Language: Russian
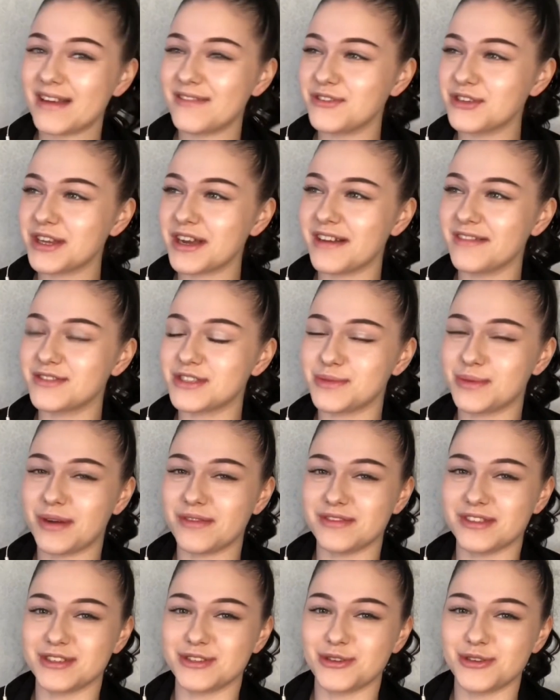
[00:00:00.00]
Вот такая вот
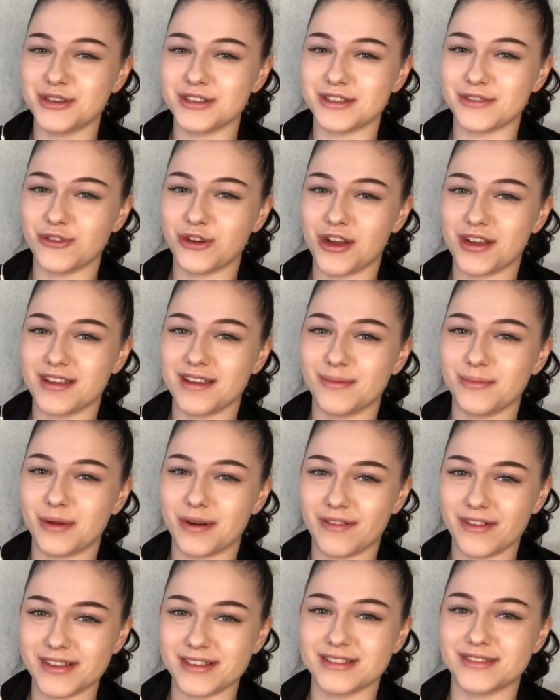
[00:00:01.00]
забавная история того, как я
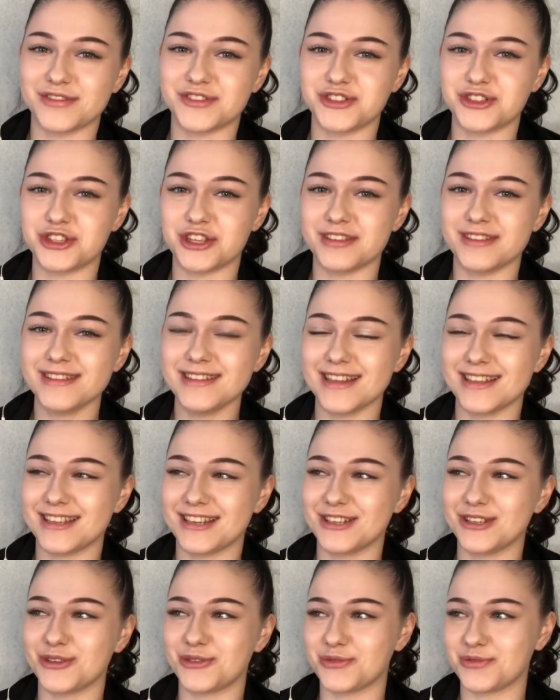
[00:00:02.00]
порвала свои штаны на
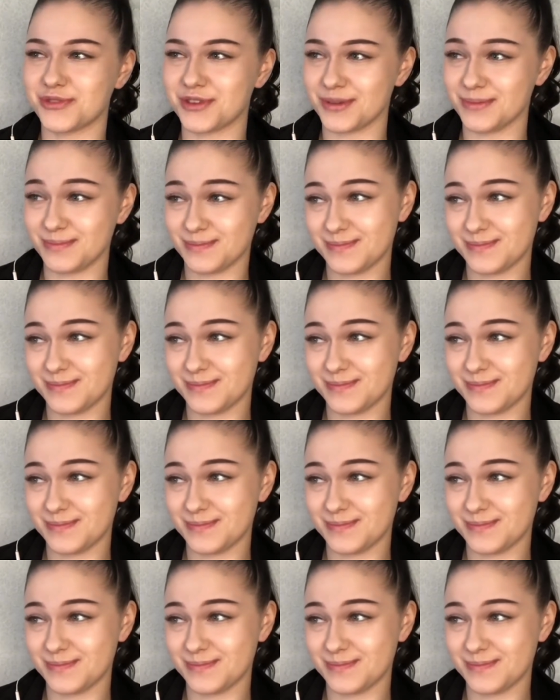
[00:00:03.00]
тренировке.